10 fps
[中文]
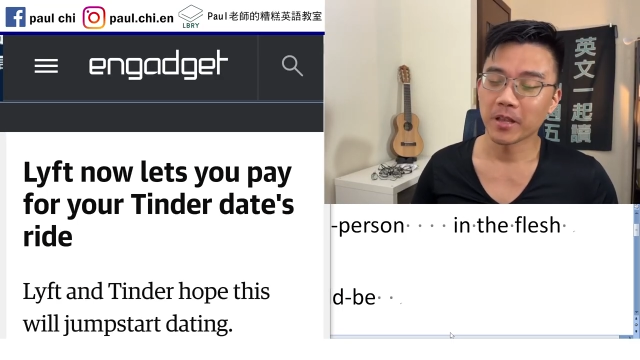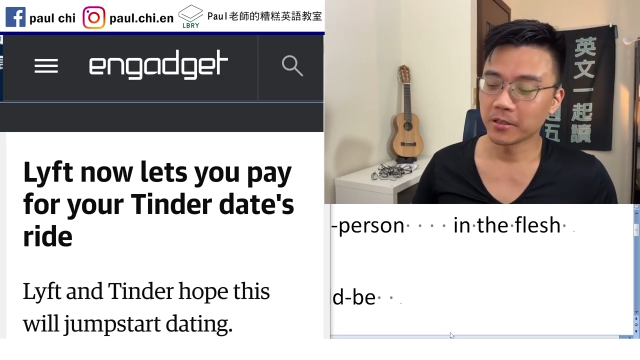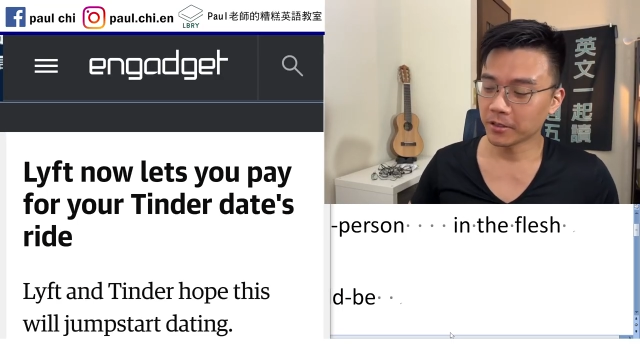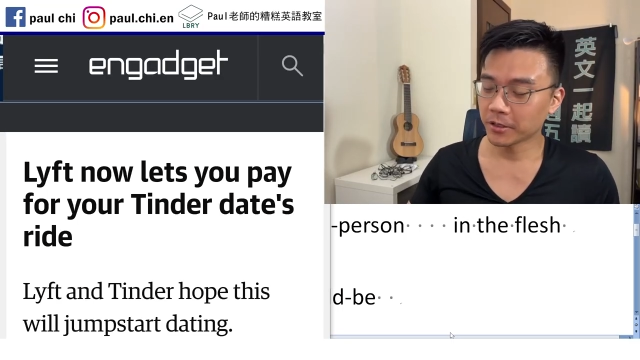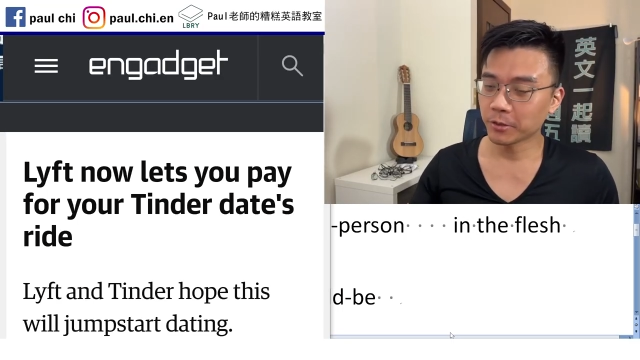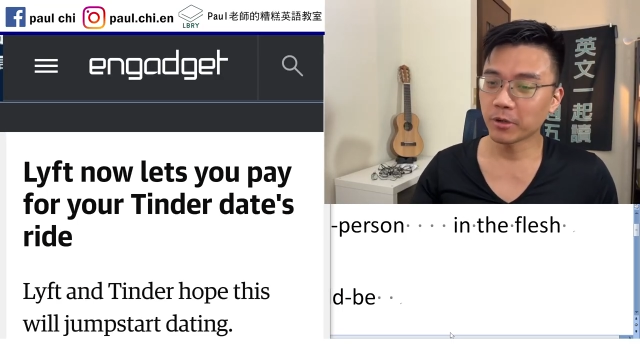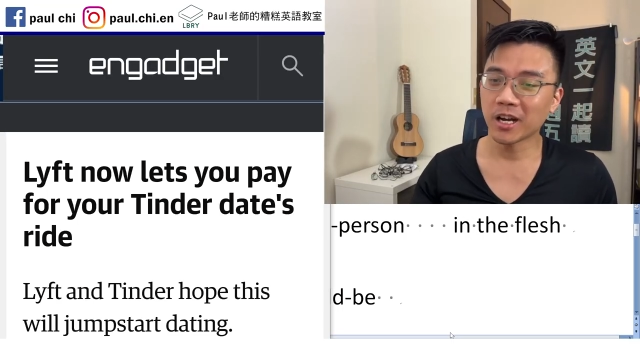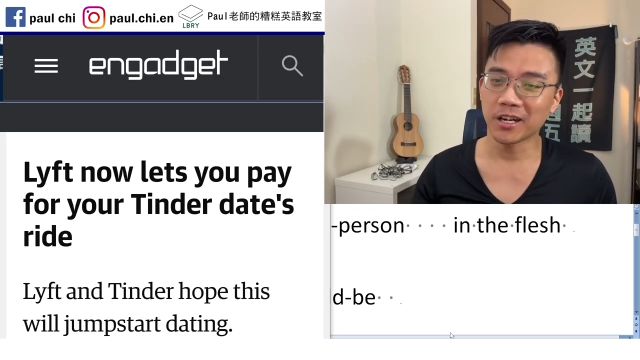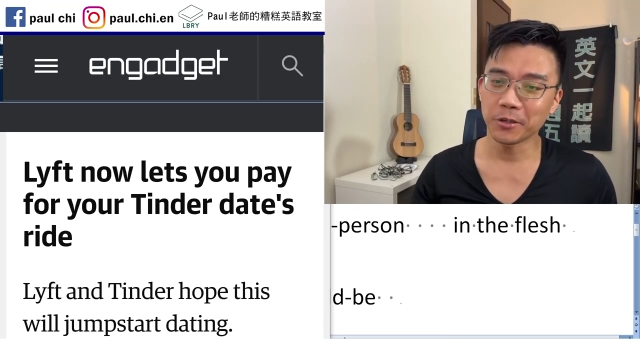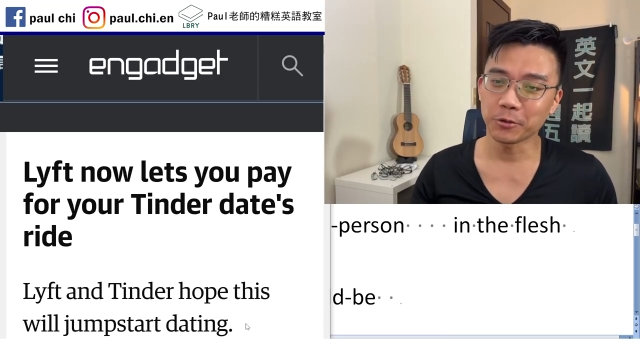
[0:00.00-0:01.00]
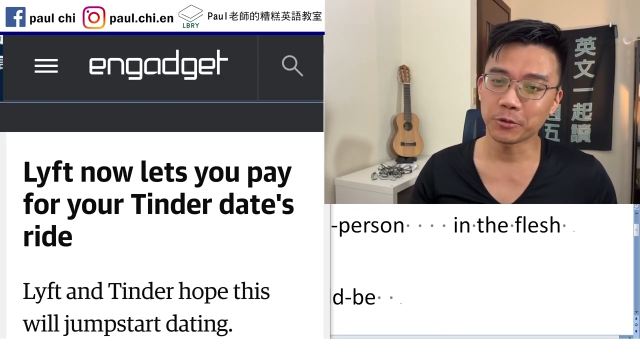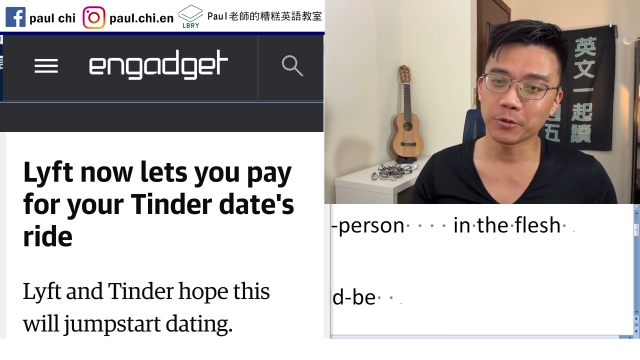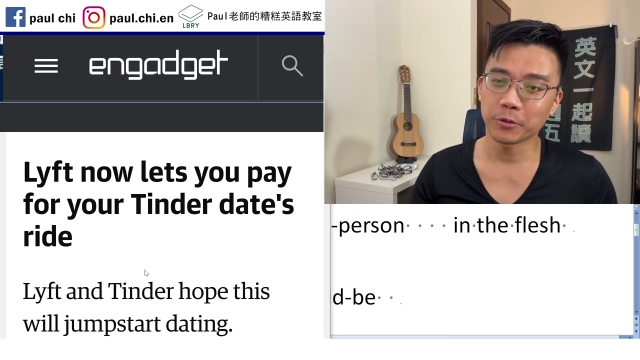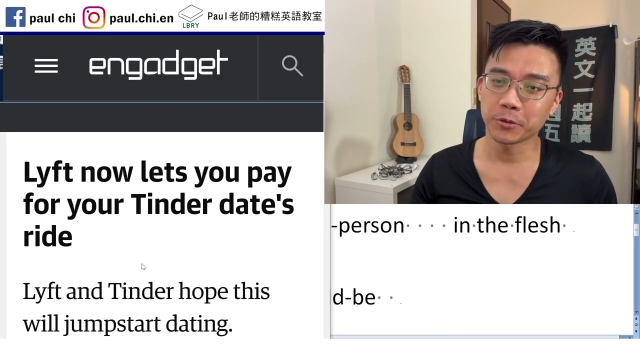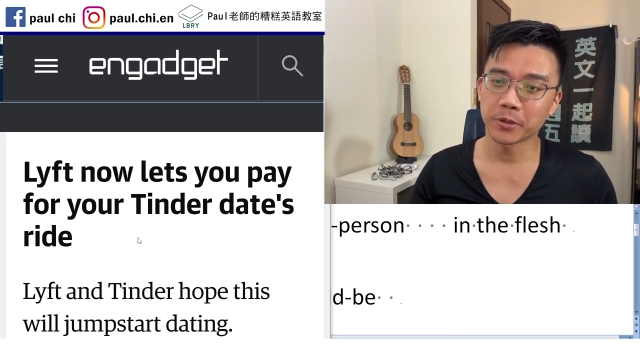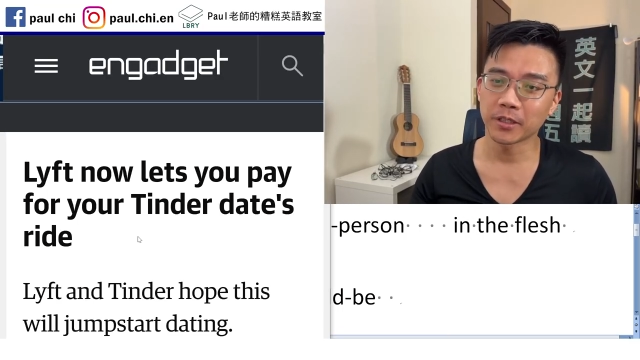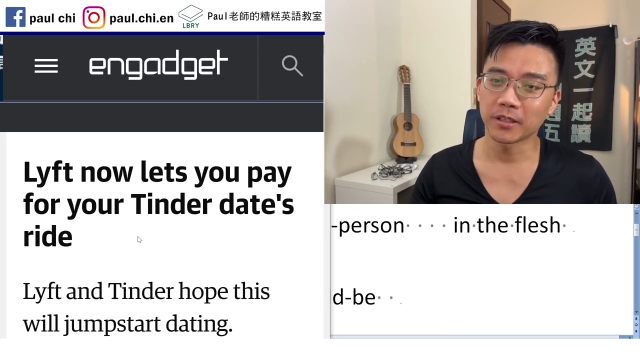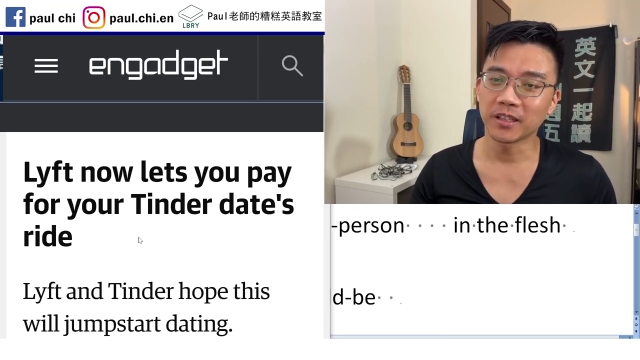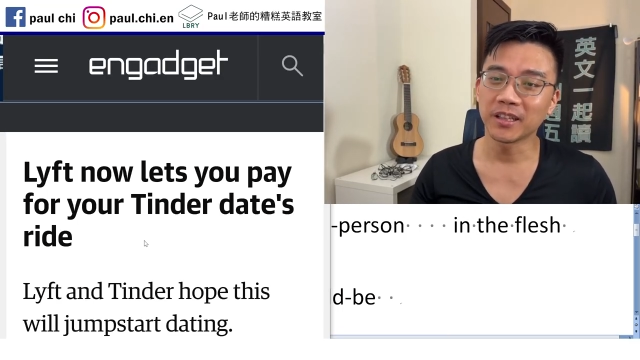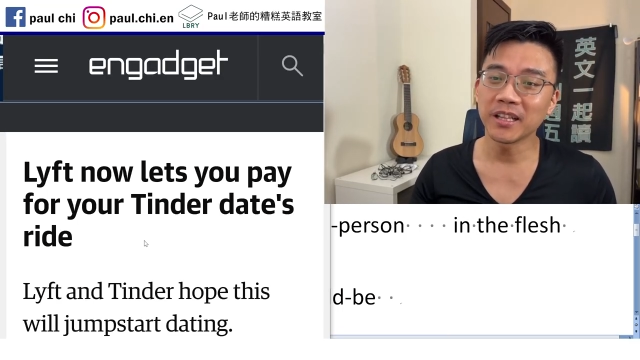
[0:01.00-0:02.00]
这个新闻很有趣，我觉得
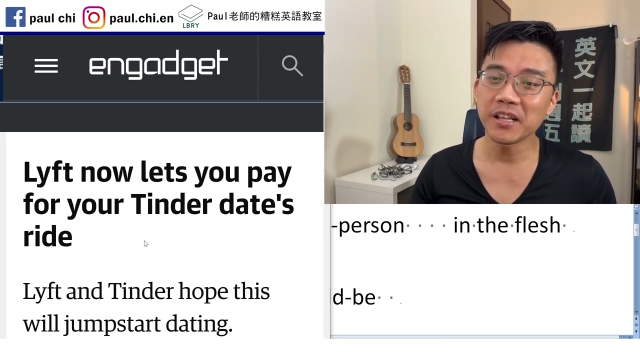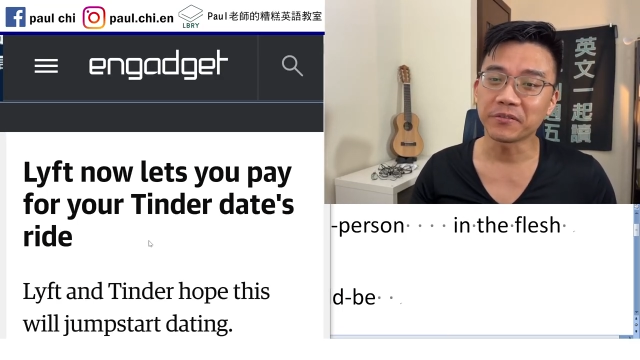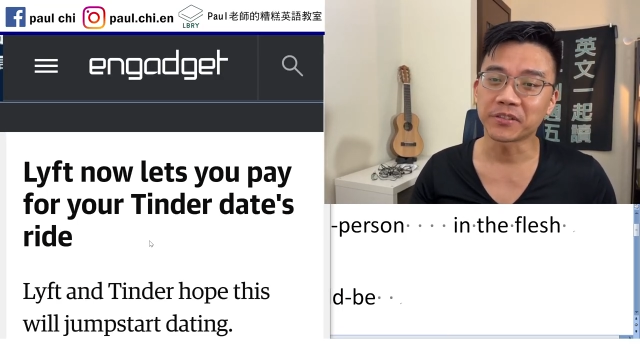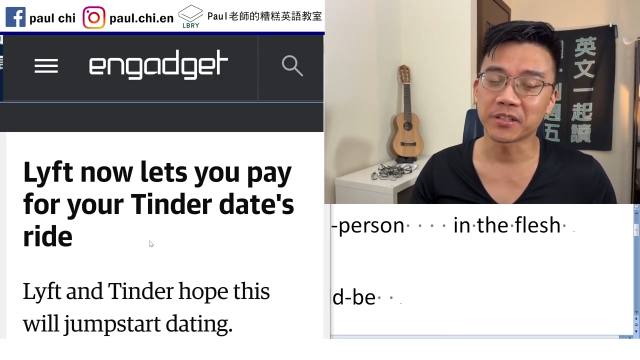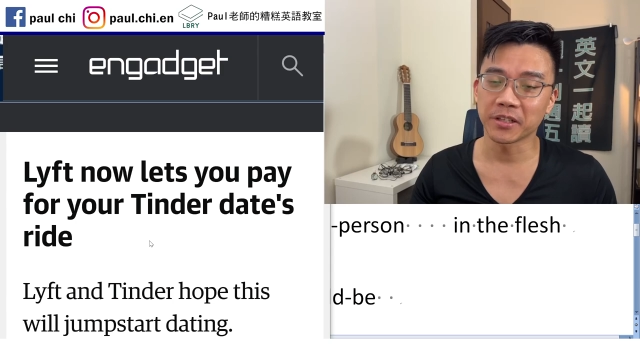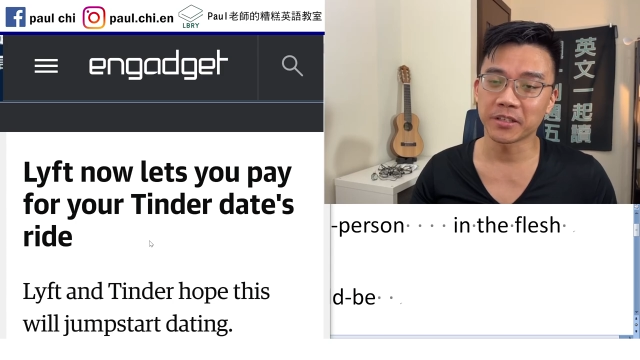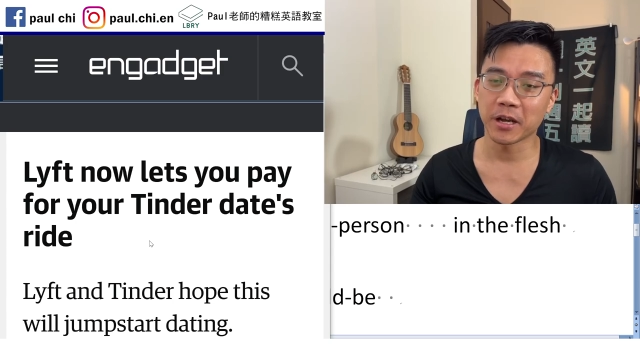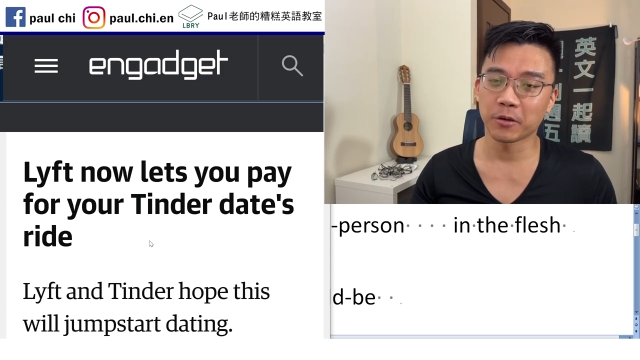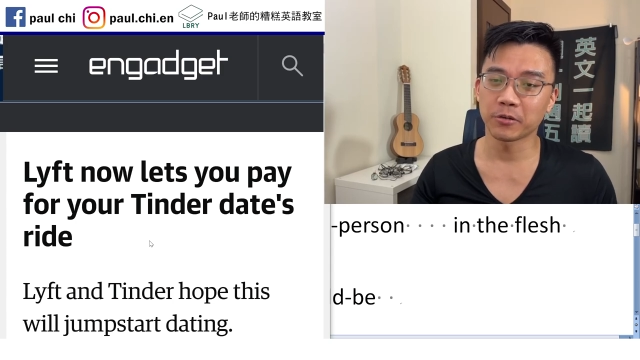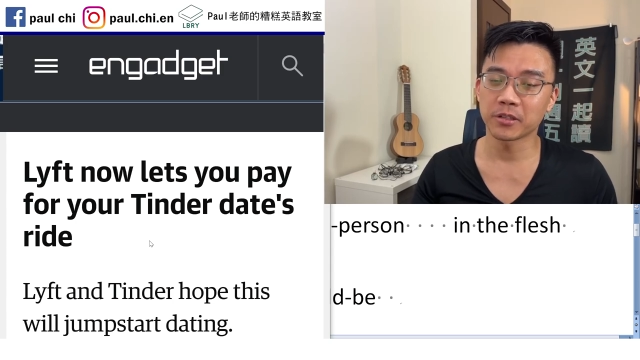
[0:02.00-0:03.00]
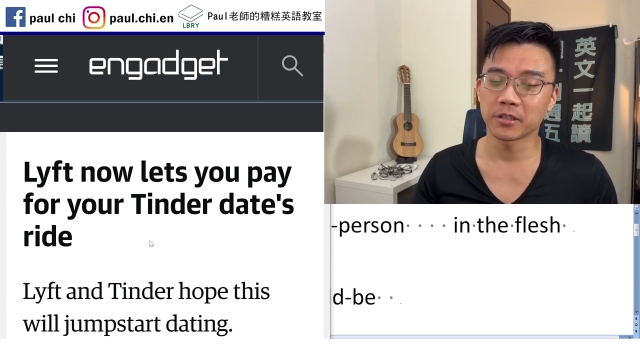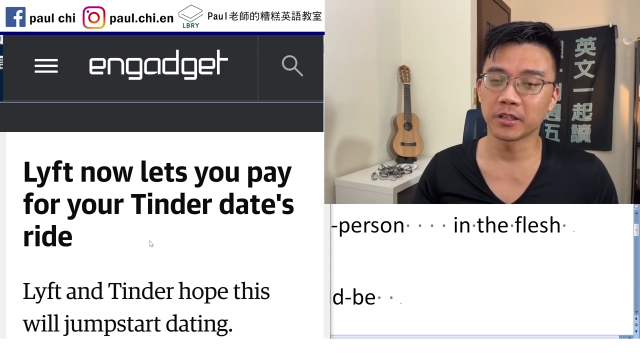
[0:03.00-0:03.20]
Lift 这家公司，